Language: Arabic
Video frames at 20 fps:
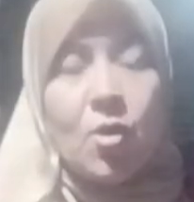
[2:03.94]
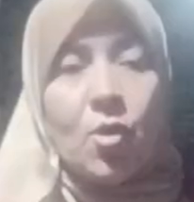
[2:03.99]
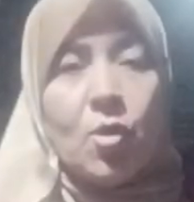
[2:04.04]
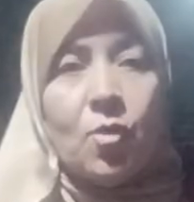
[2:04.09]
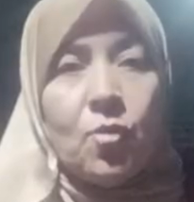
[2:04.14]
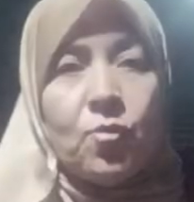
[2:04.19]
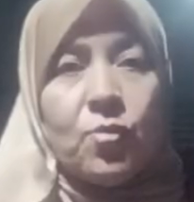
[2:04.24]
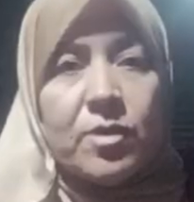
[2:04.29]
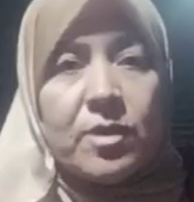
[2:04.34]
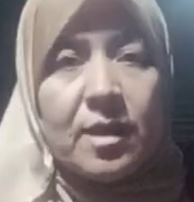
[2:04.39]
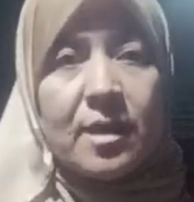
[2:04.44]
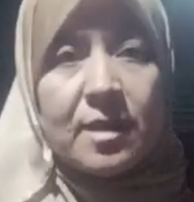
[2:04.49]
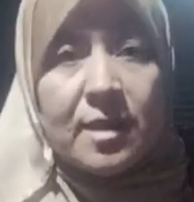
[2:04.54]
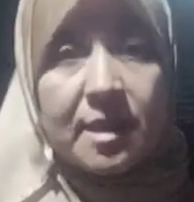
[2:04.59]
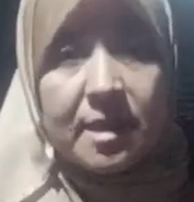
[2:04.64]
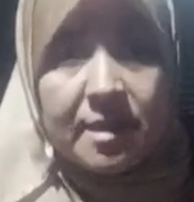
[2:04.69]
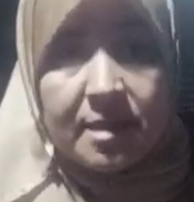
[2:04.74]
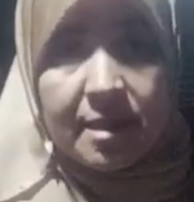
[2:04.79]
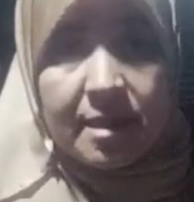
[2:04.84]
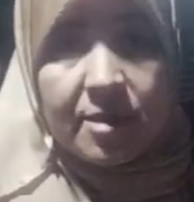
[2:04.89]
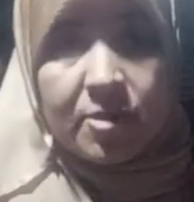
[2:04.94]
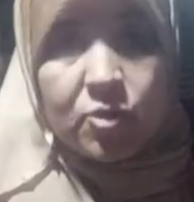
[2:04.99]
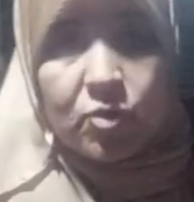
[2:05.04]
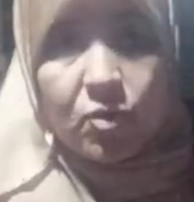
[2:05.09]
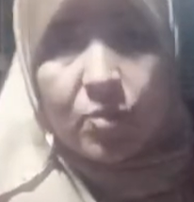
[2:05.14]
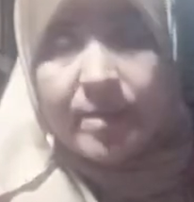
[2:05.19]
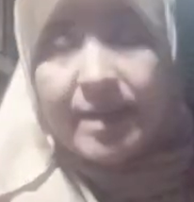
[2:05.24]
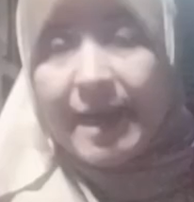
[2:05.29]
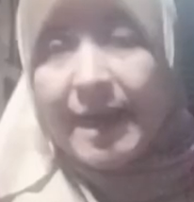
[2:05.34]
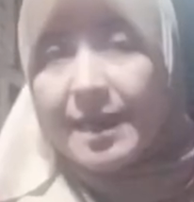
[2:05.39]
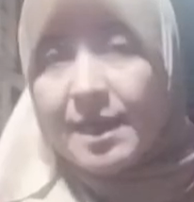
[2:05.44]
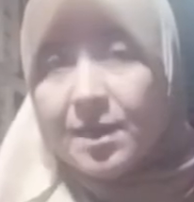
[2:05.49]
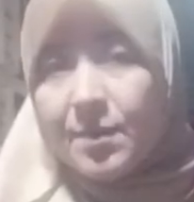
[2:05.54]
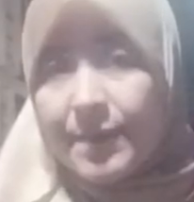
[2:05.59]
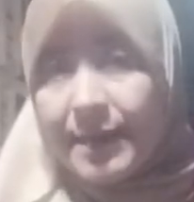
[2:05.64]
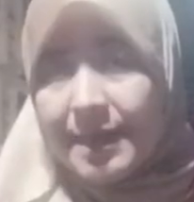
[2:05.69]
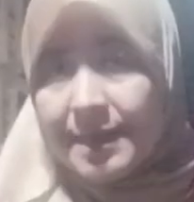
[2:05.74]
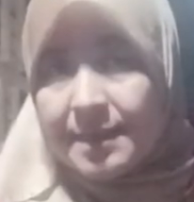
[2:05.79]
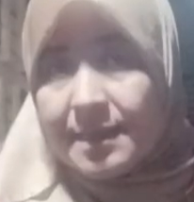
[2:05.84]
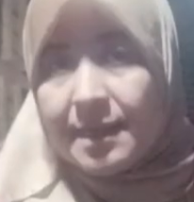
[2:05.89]
ونقيت ريشه من اي
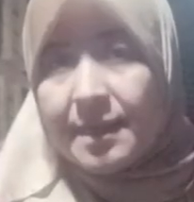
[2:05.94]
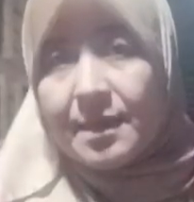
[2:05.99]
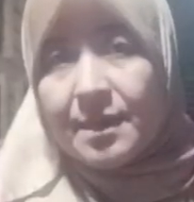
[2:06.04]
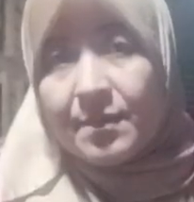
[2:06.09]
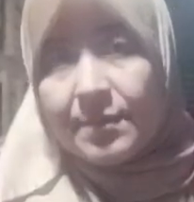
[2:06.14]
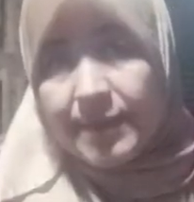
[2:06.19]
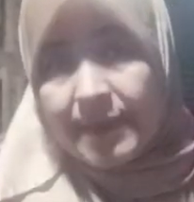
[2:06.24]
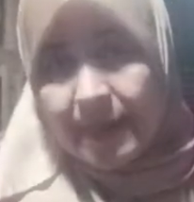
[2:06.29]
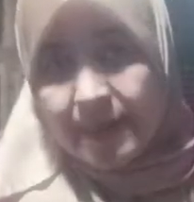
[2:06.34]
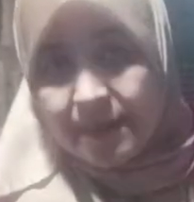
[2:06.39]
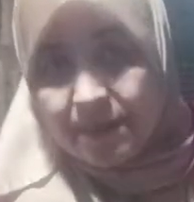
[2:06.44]
بكتيريا من اي